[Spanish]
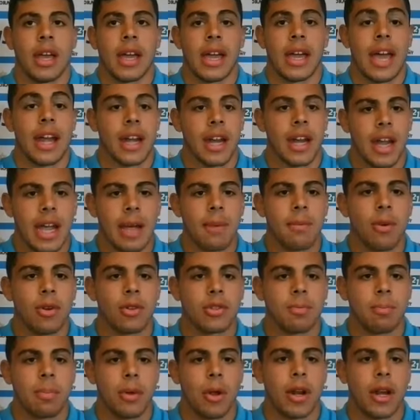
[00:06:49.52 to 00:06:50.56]
que
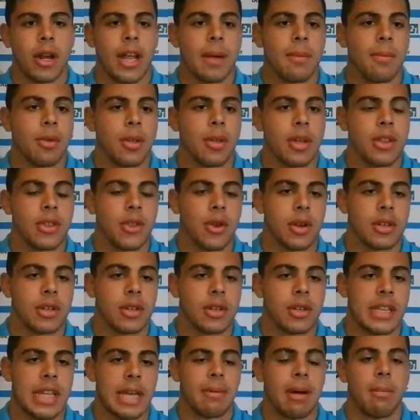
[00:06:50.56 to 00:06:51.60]
arriesguemos, pero arriesguemos dentro del
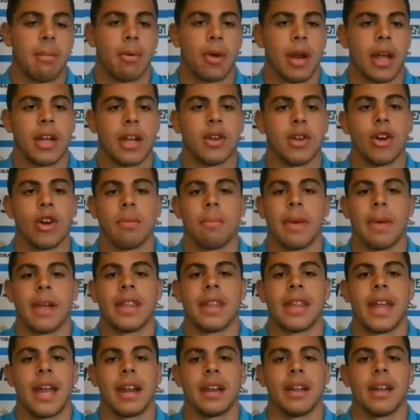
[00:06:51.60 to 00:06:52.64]
sistema, por ahí no
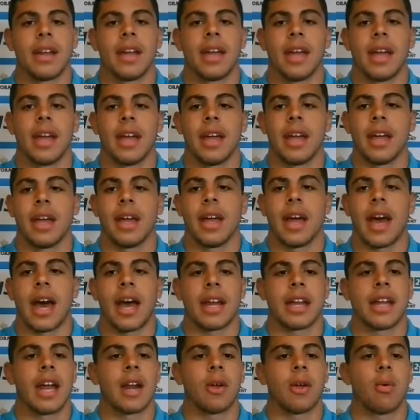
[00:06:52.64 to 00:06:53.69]
inventar, eh,
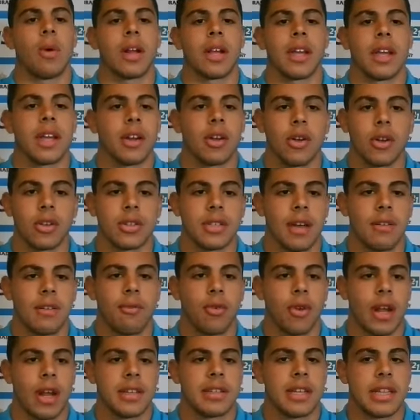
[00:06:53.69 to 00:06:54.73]
arriesgar cualquier cosa
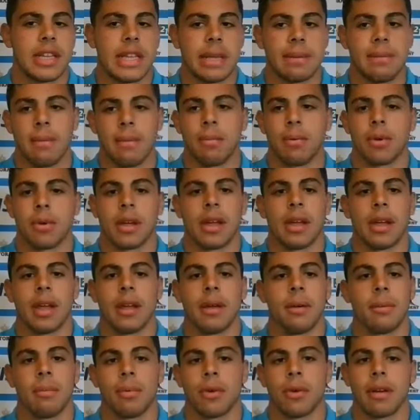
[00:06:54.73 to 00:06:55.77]
fuera del sistema
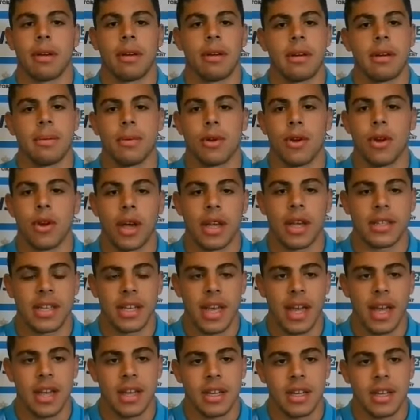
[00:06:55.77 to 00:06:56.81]
porque, porque vivimos lo que
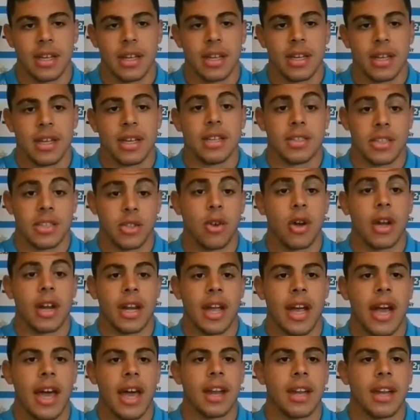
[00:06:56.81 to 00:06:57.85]
sea, sino
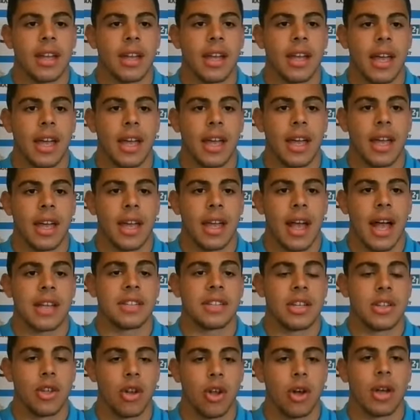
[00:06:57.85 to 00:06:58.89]
arriesgar eh,
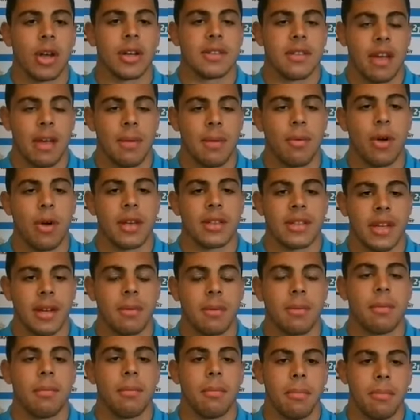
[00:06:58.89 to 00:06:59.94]
haciendo lo que sabemos
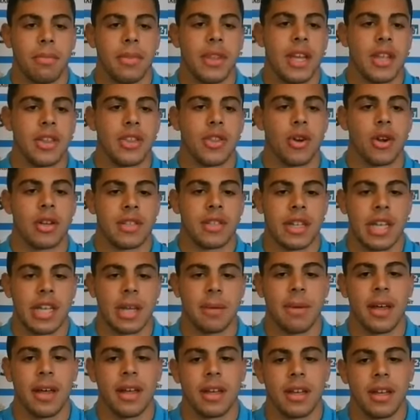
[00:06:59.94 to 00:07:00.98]
hacer dentro del
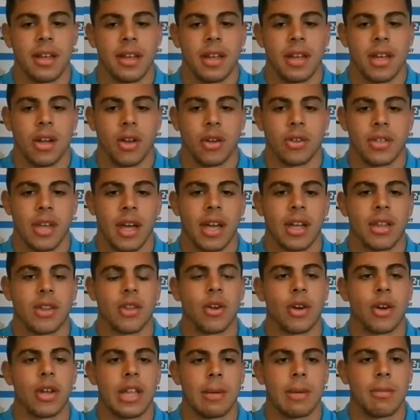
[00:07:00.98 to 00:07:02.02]
sistema, cosa que
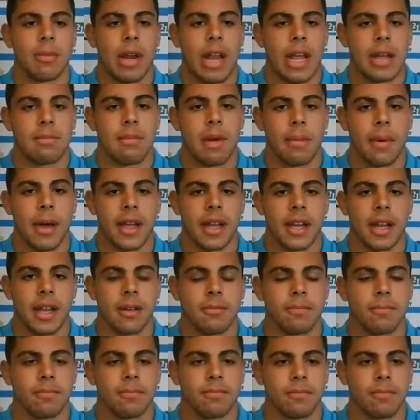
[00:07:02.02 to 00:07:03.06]
todos estemos en la misma página.